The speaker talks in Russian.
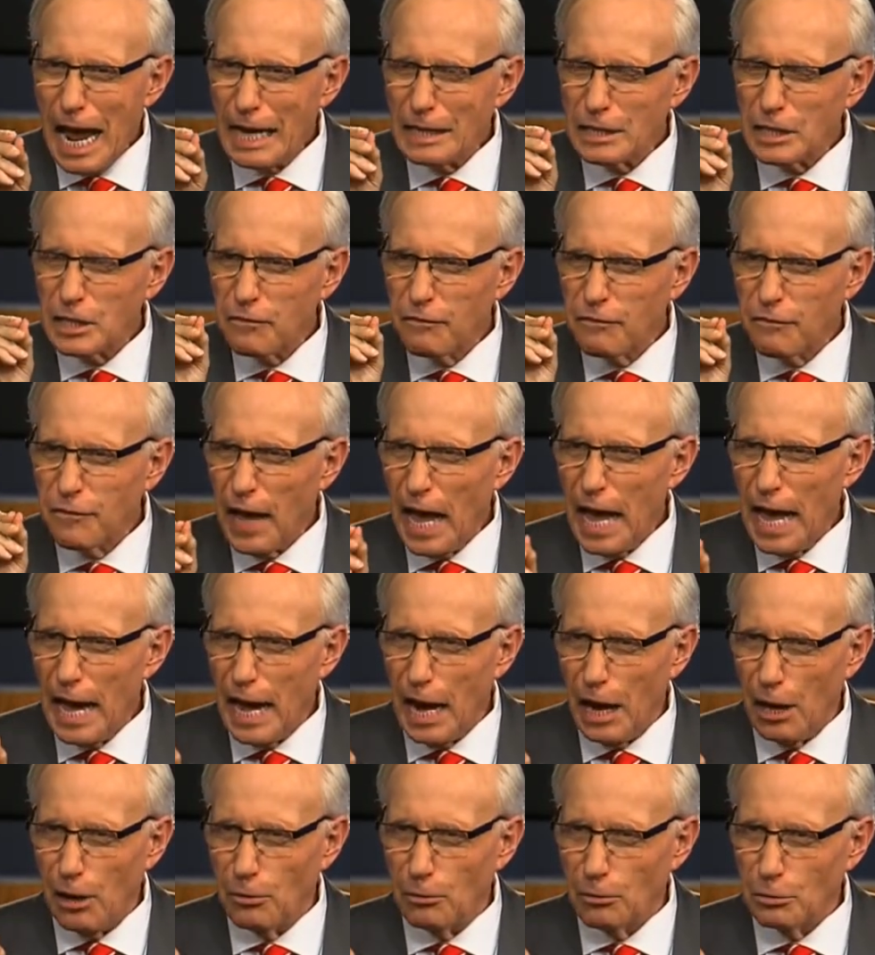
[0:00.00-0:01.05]
Но он
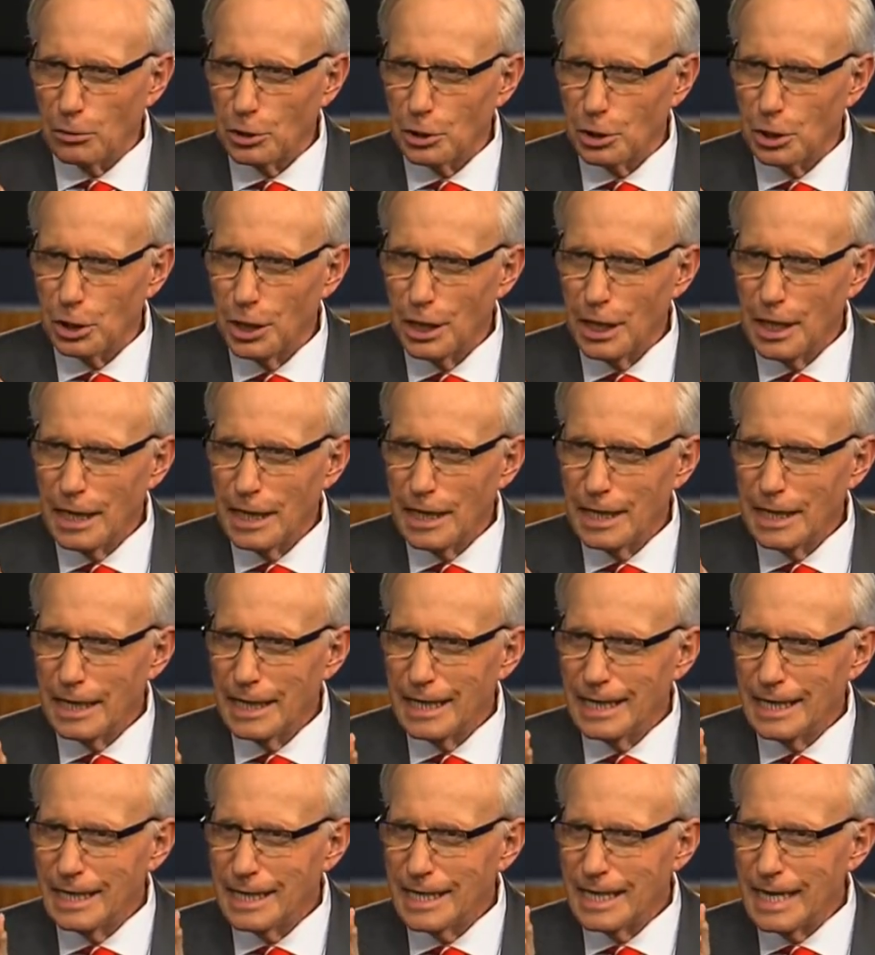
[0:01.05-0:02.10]
узнал, как
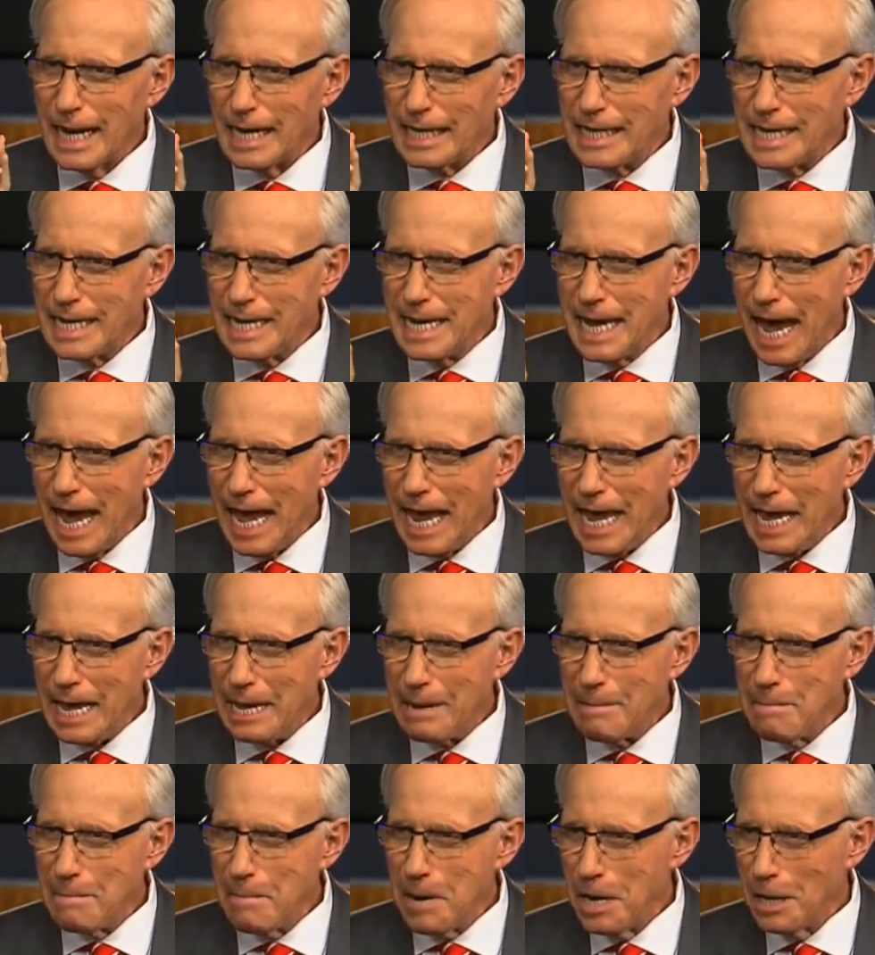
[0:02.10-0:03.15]
изменить
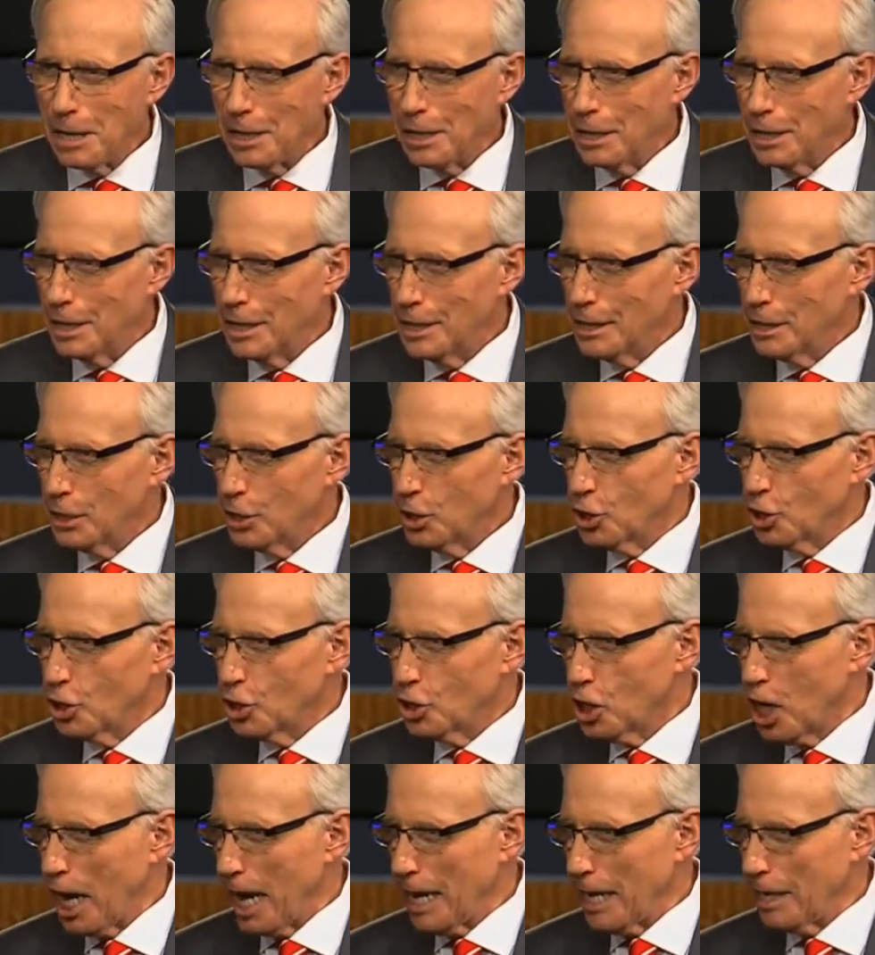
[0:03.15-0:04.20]
правила игры
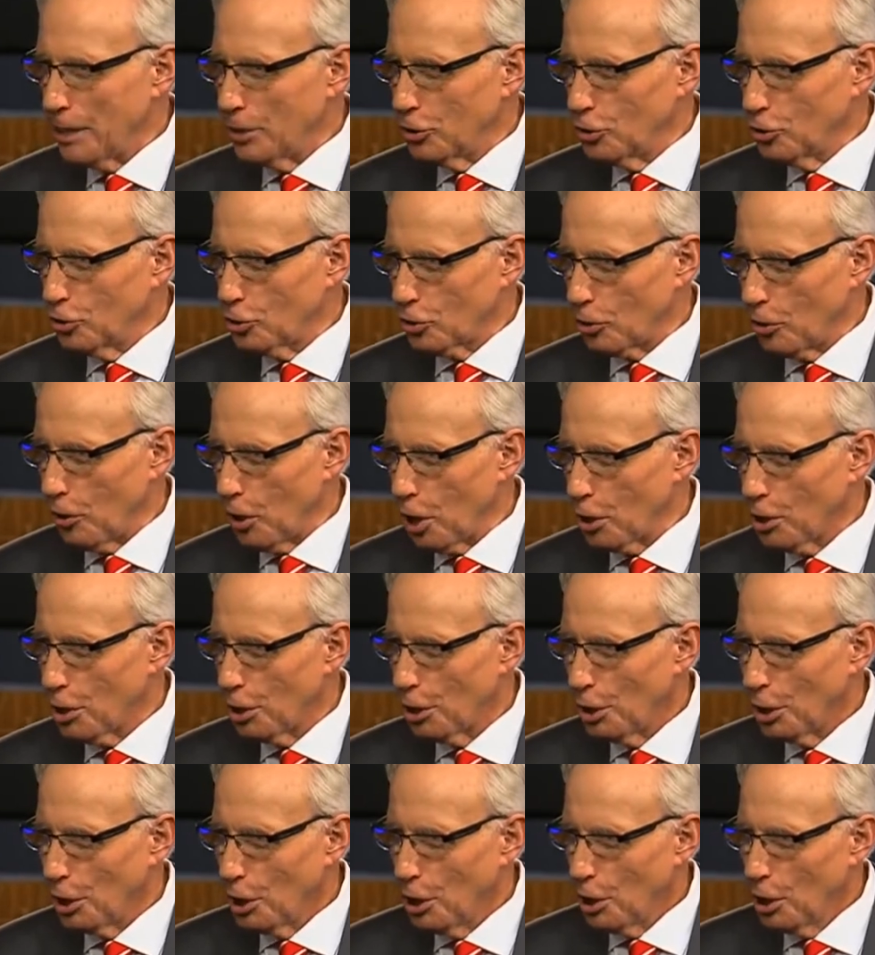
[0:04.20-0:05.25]
так, чтобы
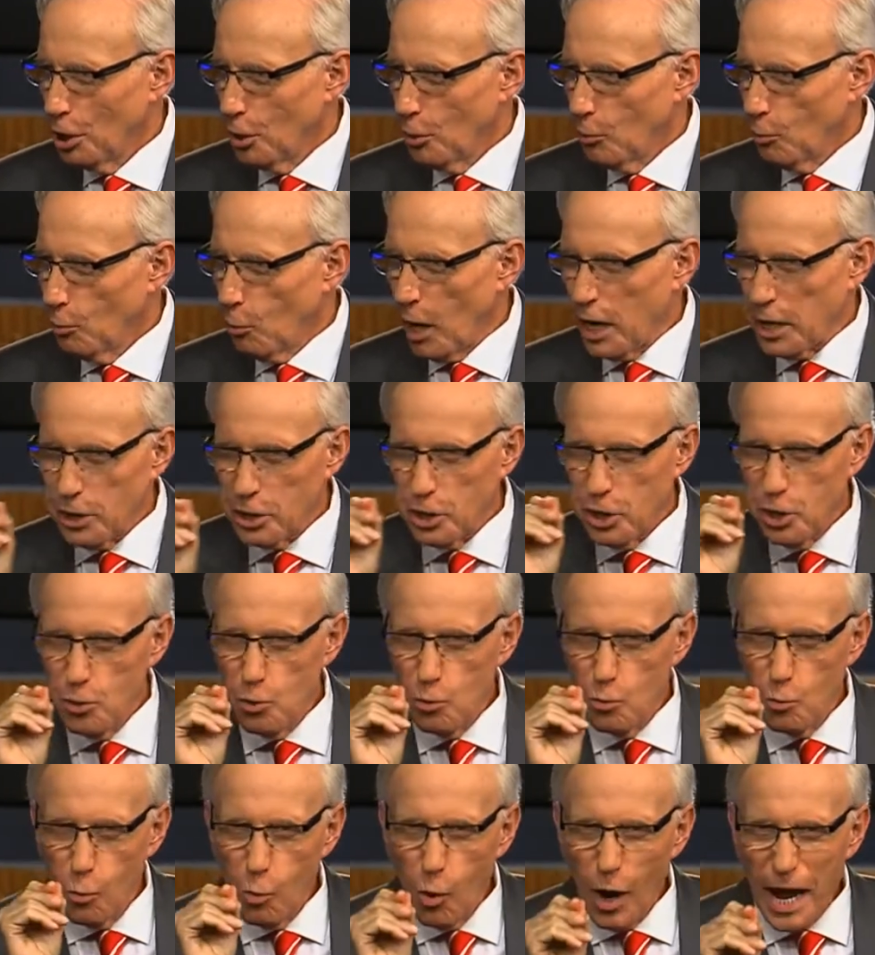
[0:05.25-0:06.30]
вы всегда были
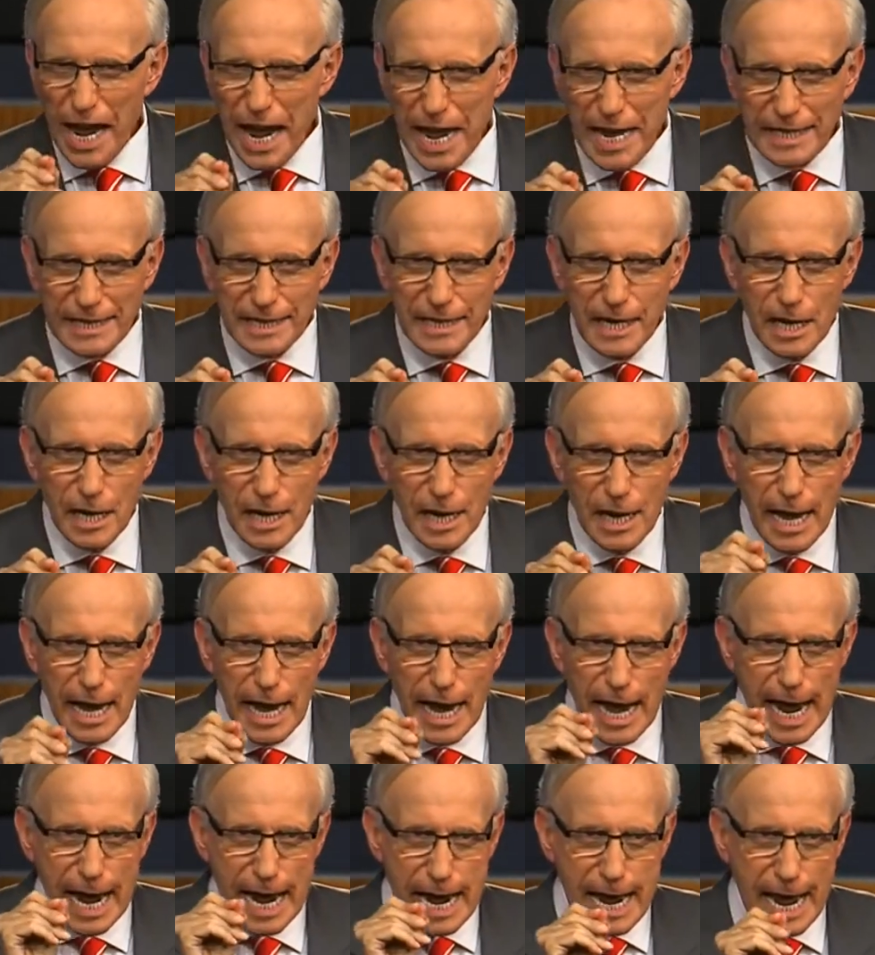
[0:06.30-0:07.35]
в
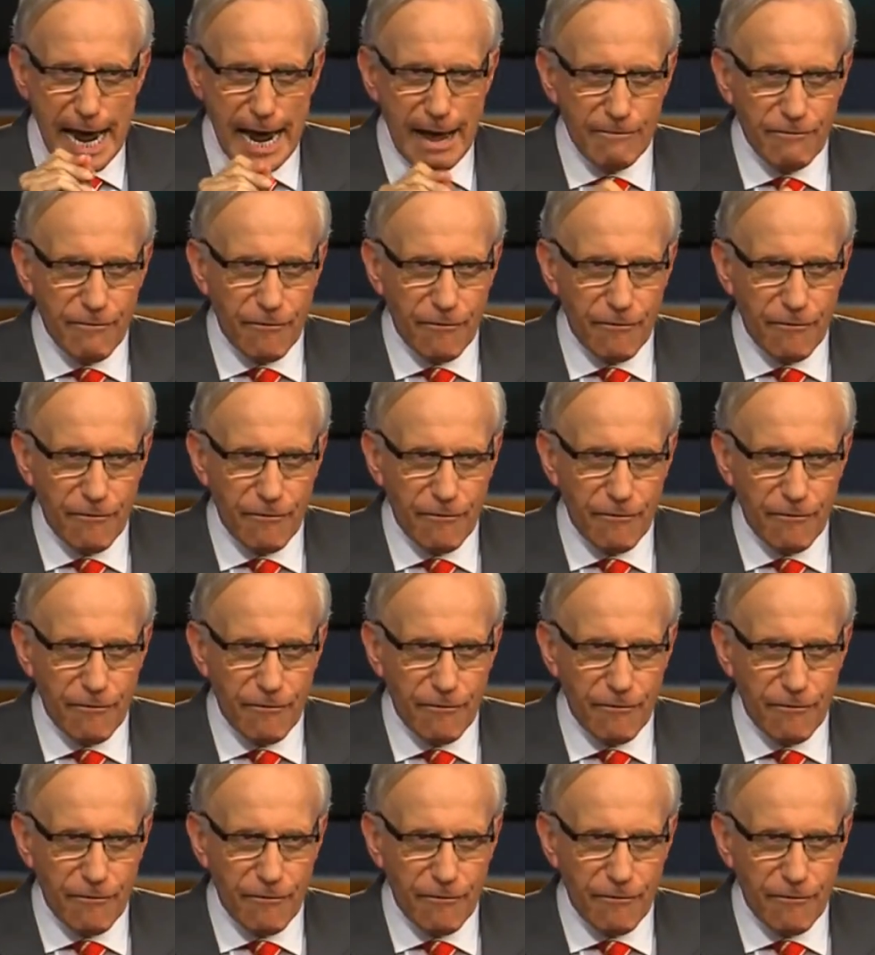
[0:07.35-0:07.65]
выигрыше.